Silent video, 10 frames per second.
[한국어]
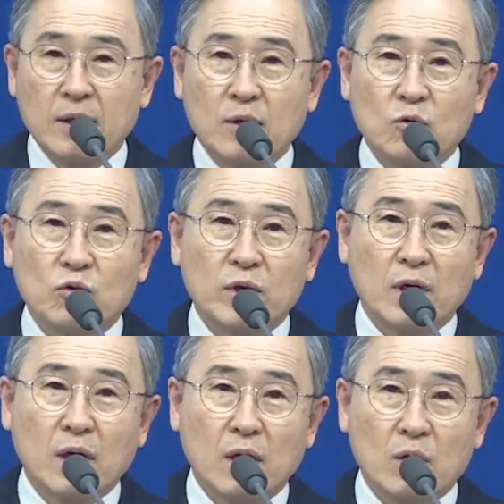
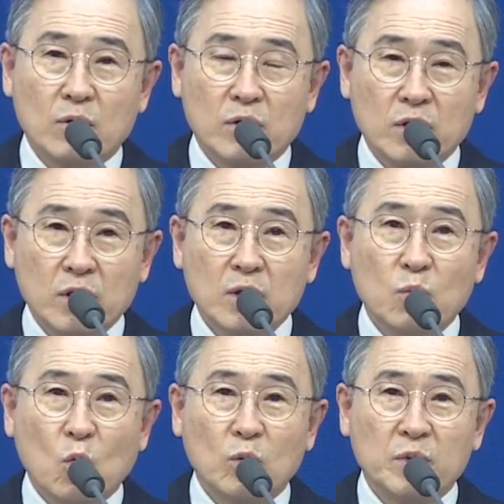우리가 이
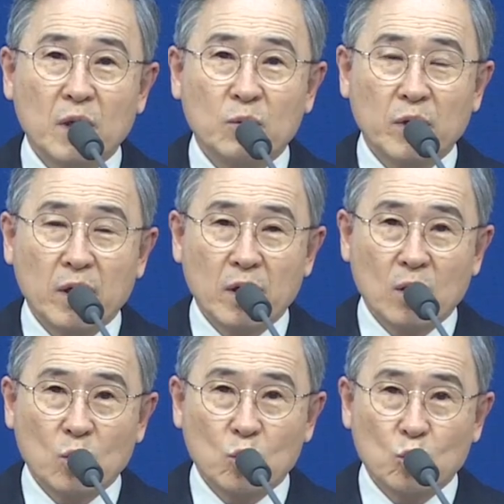복음 때문에
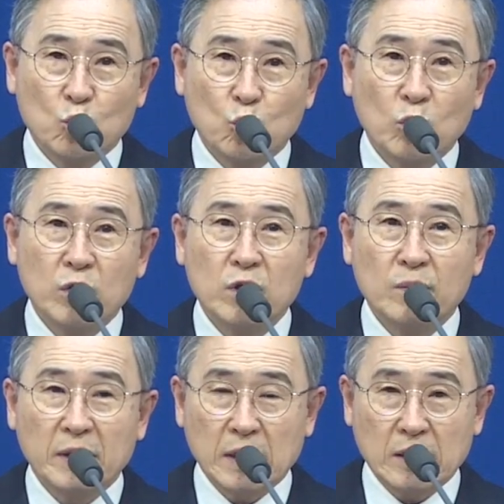구원을
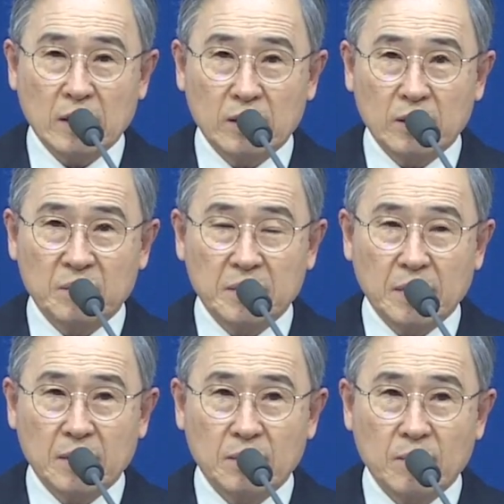받았다는 겁니다.
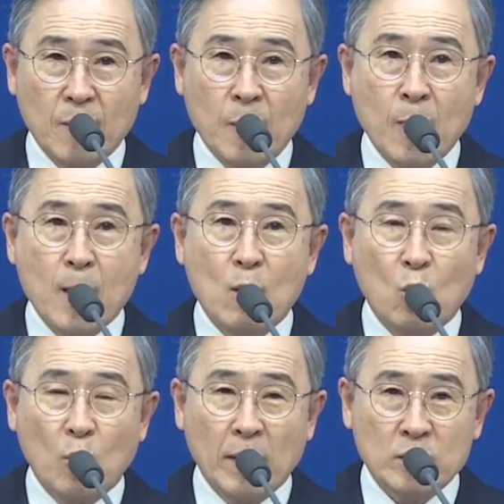
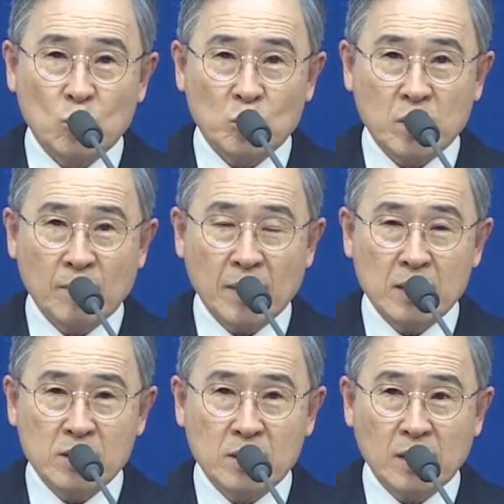로마서 5장
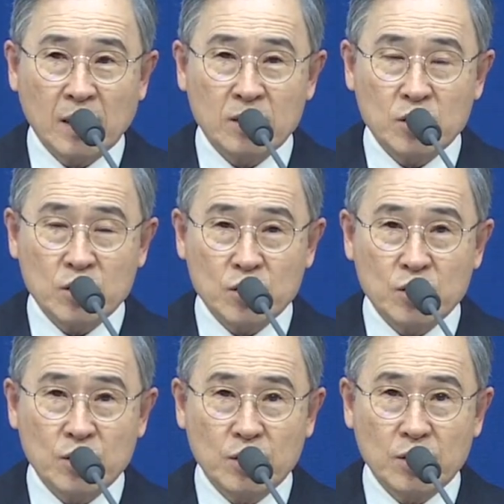8절 다 같이
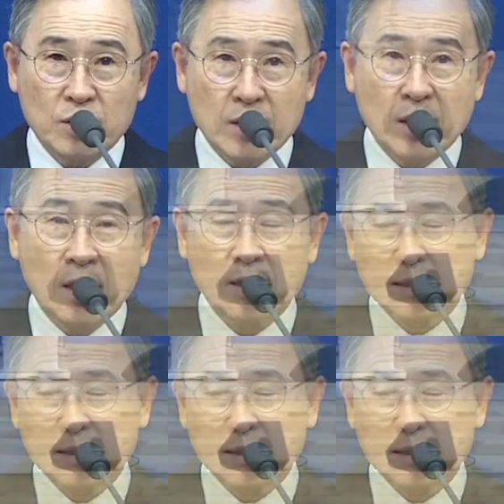시작.